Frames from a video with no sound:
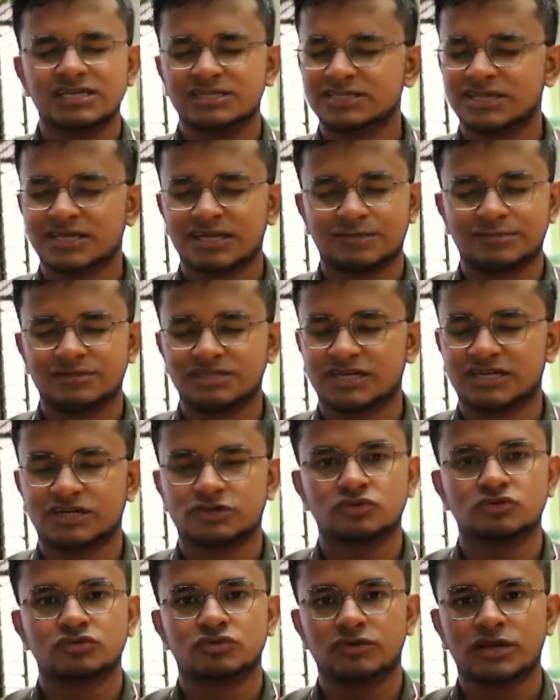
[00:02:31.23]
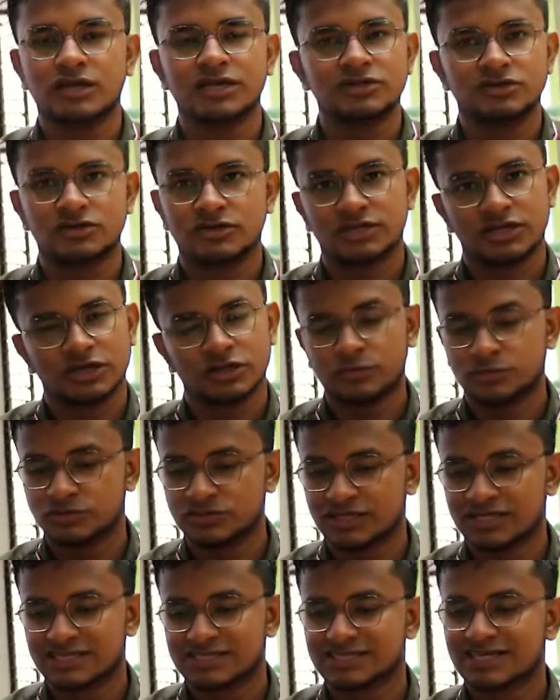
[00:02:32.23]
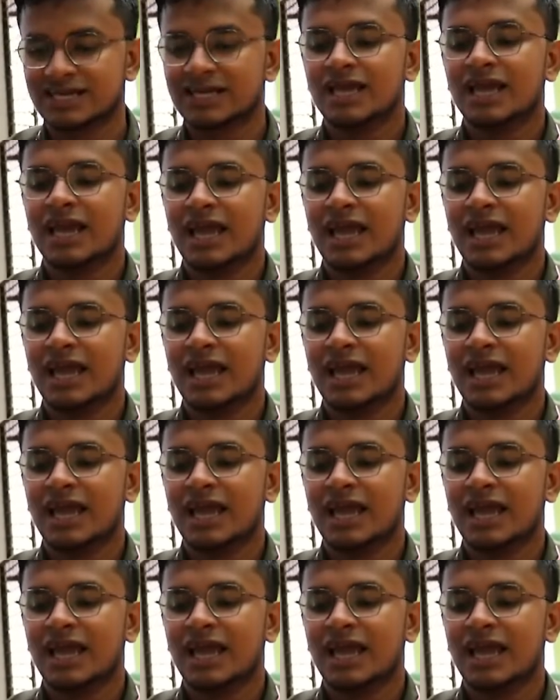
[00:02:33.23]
সেটা একটা বেশি একটা সুন্দর না ইন্টারিয়ার দেখে তো বুঝে গেছেন